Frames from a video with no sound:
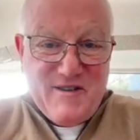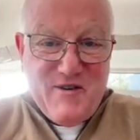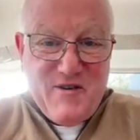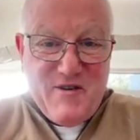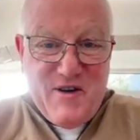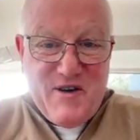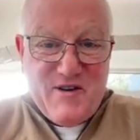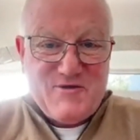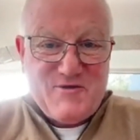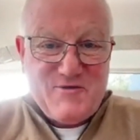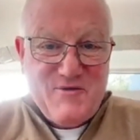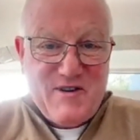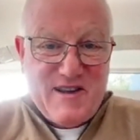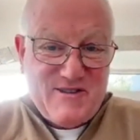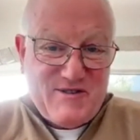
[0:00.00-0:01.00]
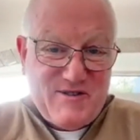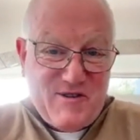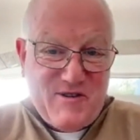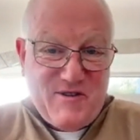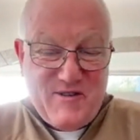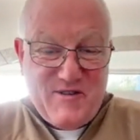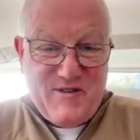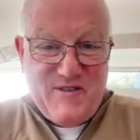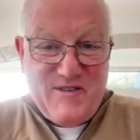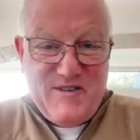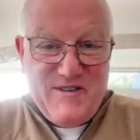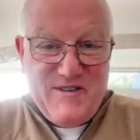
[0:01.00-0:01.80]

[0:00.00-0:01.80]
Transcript: un jour ils seront